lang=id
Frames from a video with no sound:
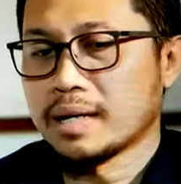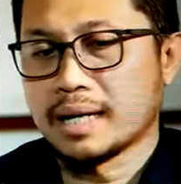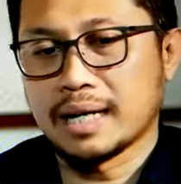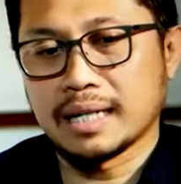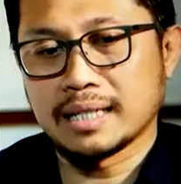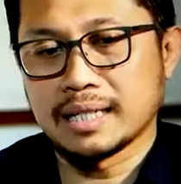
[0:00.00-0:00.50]

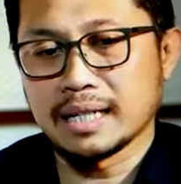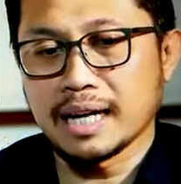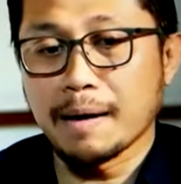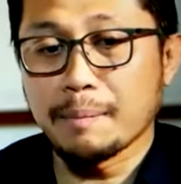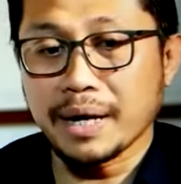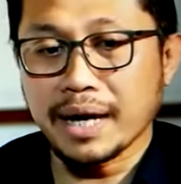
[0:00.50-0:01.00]
Nah, jadi
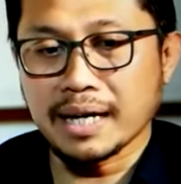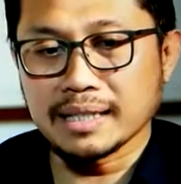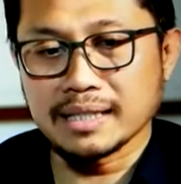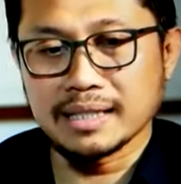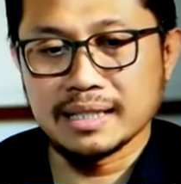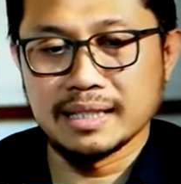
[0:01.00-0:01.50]

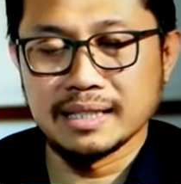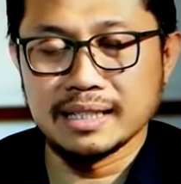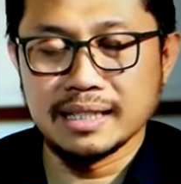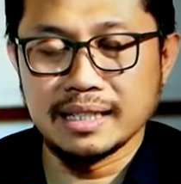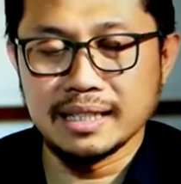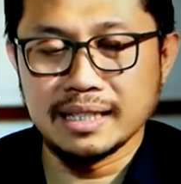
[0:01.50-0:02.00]
HPS di
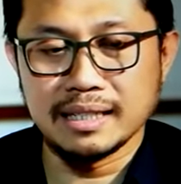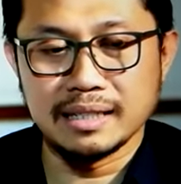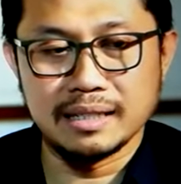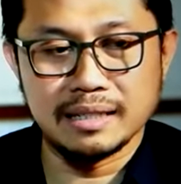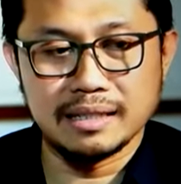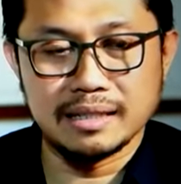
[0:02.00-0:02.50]
sini
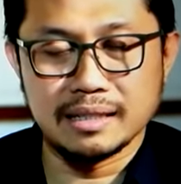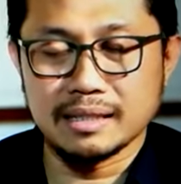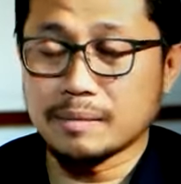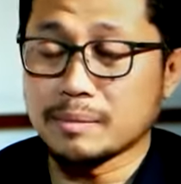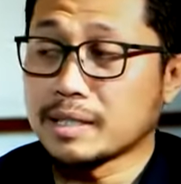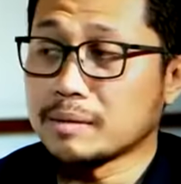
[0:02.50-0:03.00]

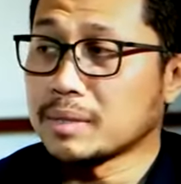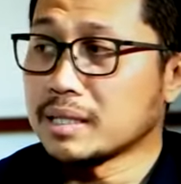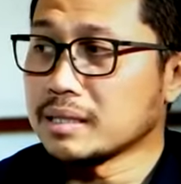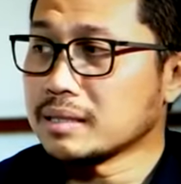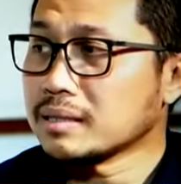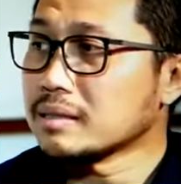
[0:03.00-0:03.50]

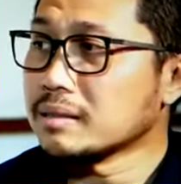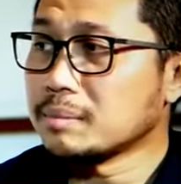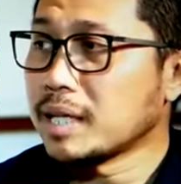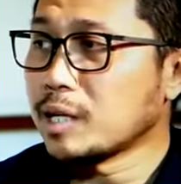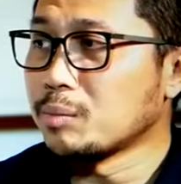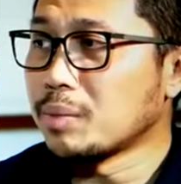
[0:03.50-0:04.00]
teman-teman
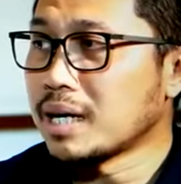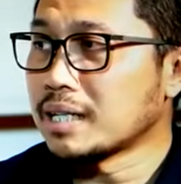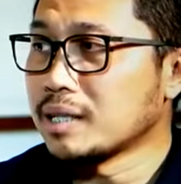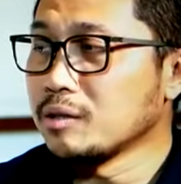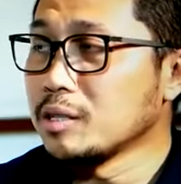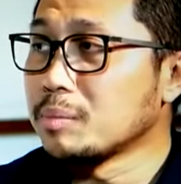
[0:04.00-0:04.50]
pelaku
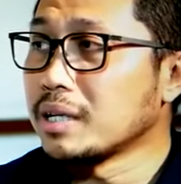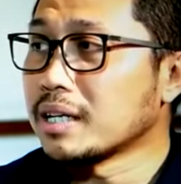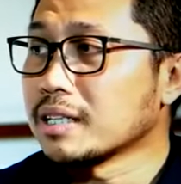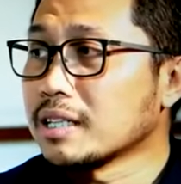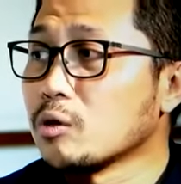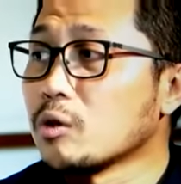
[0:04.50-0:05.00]
pengada itu
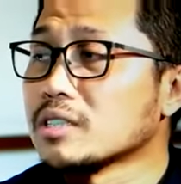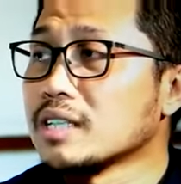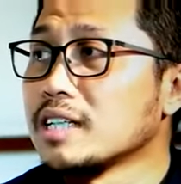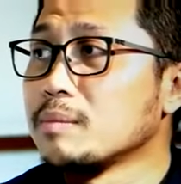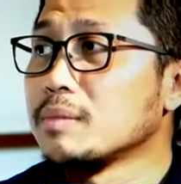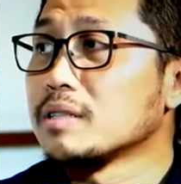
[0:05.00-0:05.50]
diberikan keleluasaan
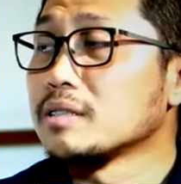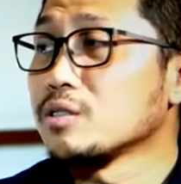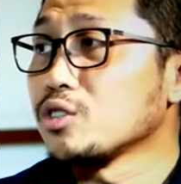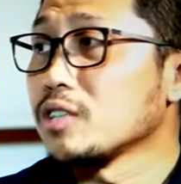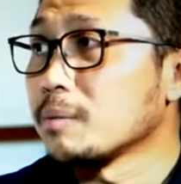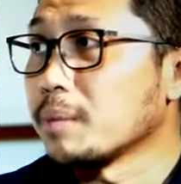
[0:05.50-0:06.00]
dalam
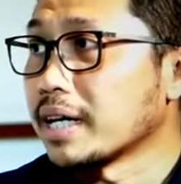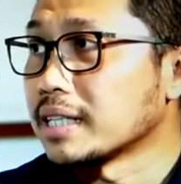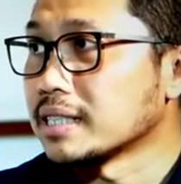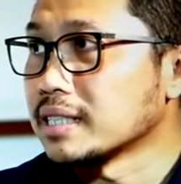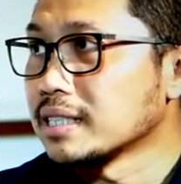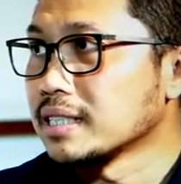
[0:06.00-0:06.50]
menyusun
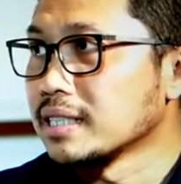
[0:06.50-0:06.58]
HPS.